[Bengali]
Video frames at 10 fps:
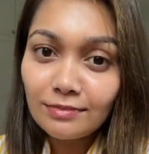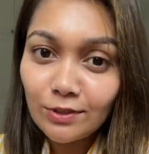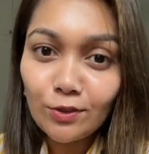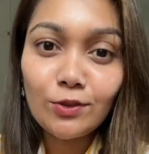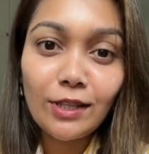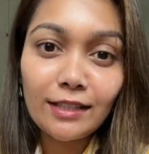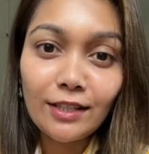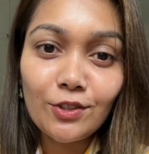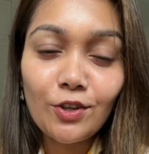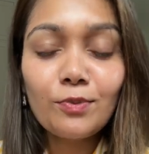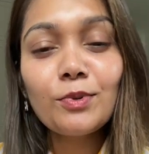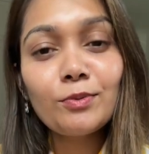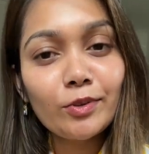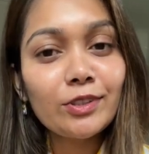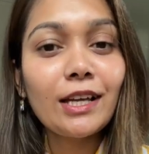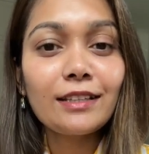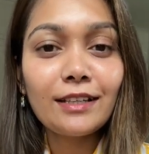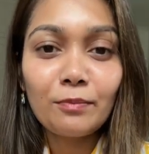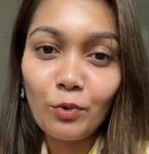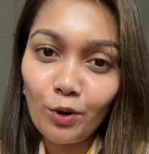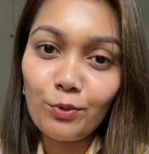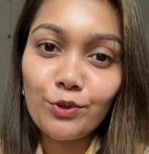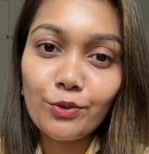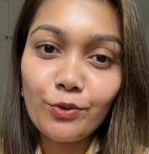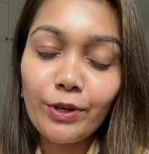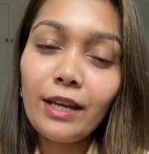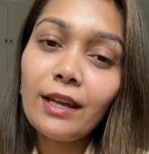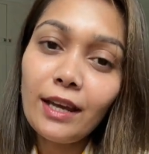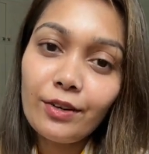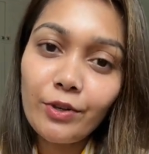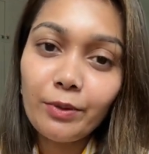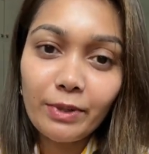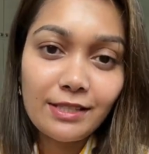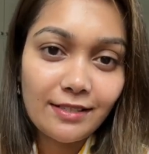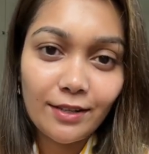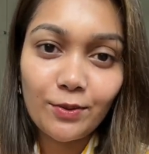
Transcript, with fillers: যত তাড়াতাড়ি সম্ভব তত তাড়াতাড়ি পরামর্শ করে ট্রিটমেন্ট স্টার্ট